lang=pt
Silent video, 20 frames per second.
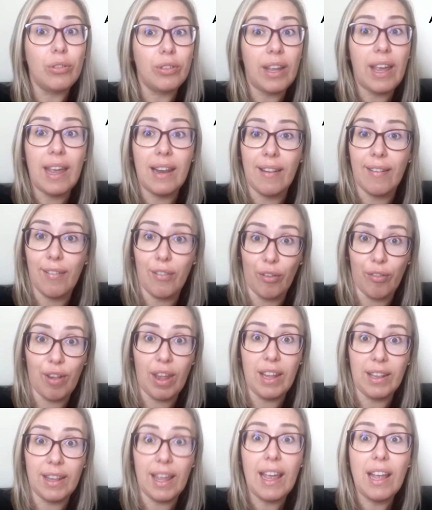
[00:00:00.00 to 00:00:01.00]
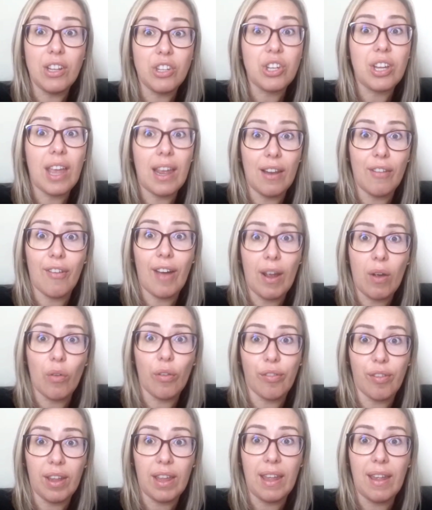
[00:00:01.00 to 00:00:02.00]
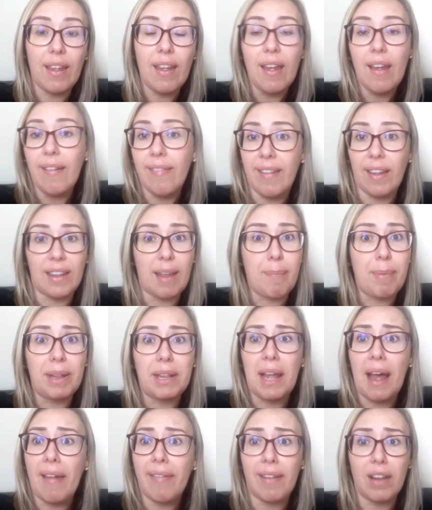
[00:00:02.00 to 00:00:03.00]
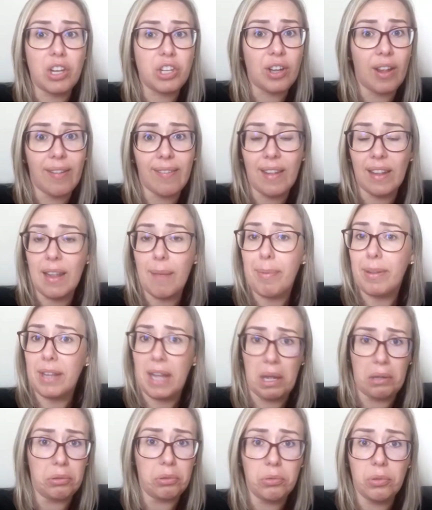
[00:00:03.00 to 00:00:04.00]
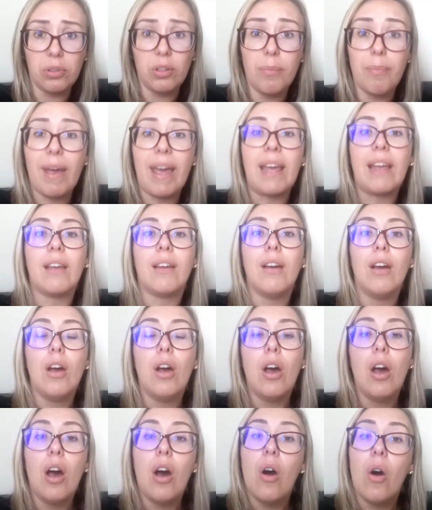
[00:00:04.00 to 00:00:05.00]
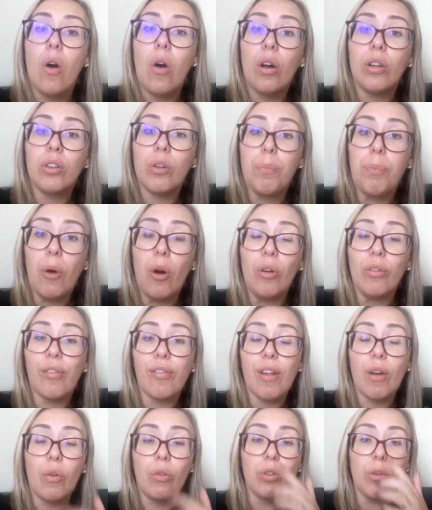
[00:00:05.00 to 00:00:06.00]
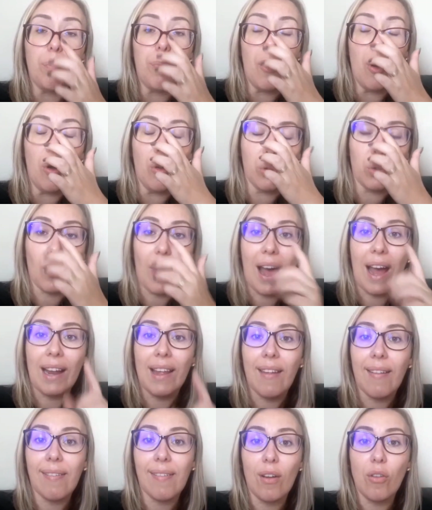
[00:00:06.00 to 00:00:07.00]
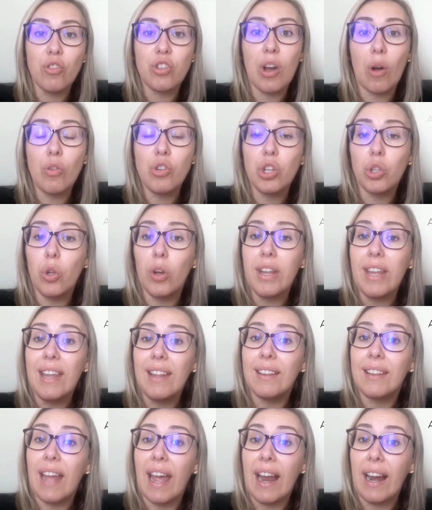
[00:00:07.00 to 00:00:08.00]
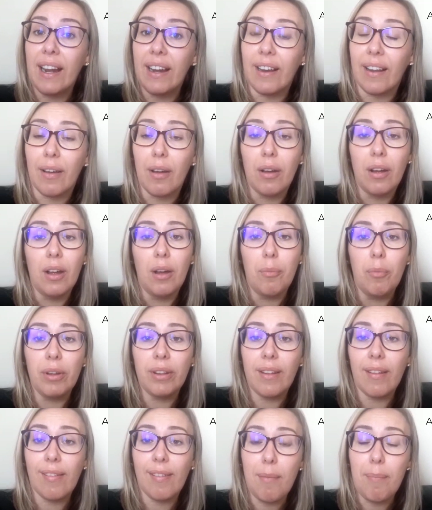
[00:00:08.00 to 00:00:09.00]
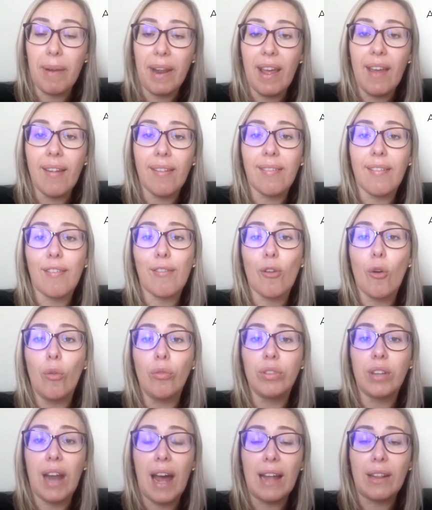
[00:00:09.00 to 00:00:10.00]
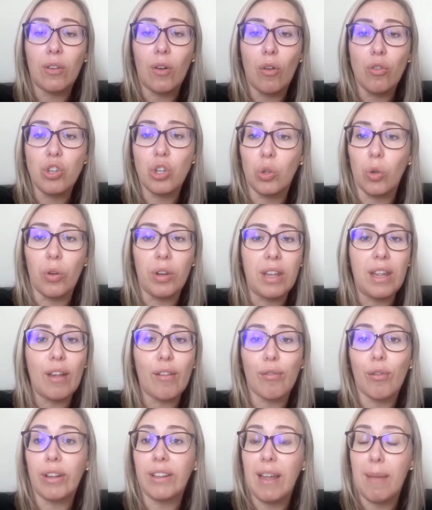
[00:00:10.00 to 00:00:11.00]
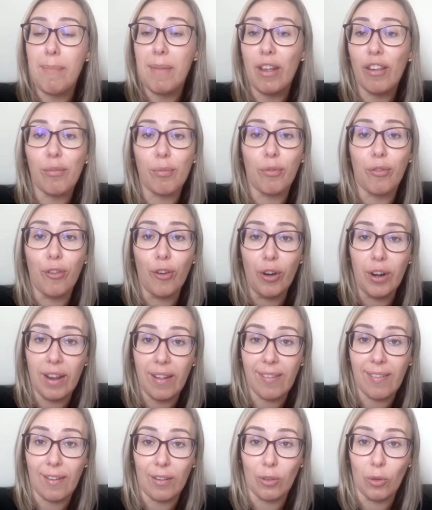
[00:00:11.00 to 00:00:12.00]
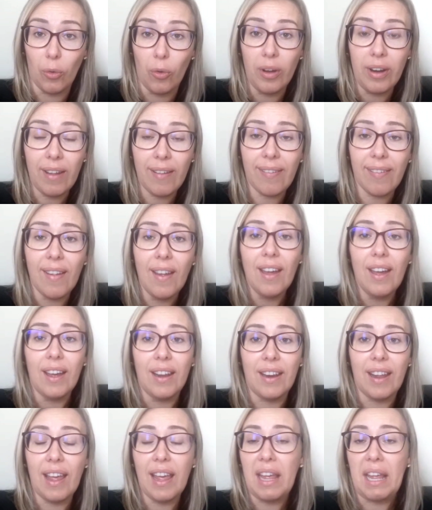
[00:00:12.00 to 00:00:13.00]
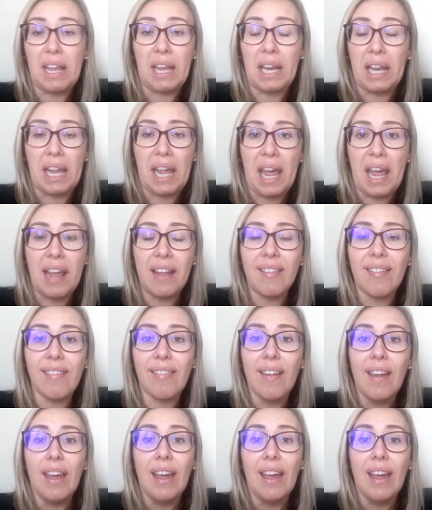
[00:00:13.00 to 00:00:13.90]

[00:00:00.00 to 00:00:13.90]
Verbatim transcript: dele. Se você entende que ele vai conseguir se adaptar, se ele já está adaptado, tudo bem. Outro ponto, segundo ponto, a questão de auditoria interna. Muitas empresas contratam auditorias ou até mesmo fornecedores né, e clientes,